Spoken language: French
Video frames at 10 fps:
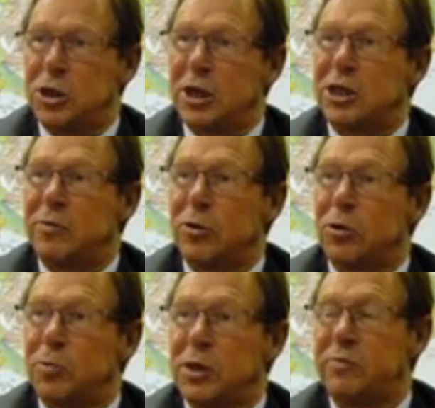euh, chaque
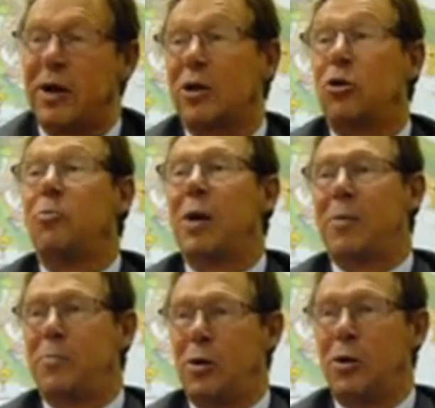chef d'entreprise fera
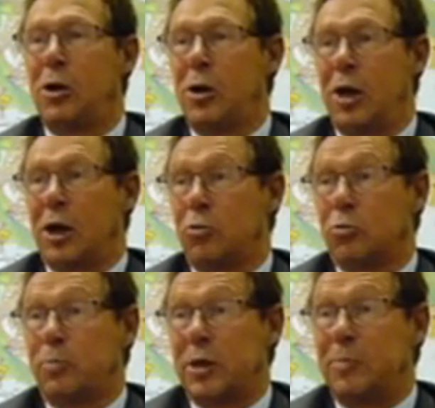globalement
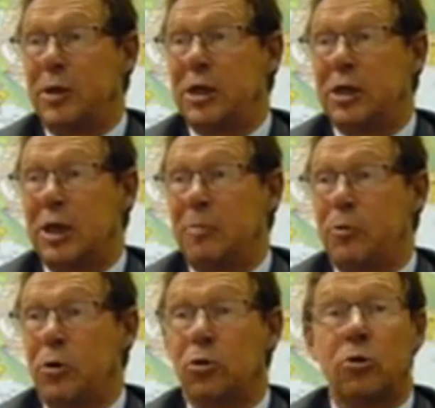un compte
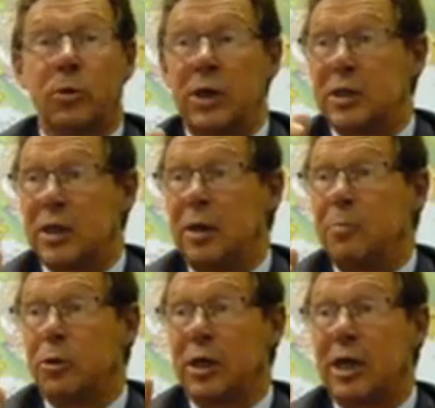pénibilité pour l'entreprise, hein,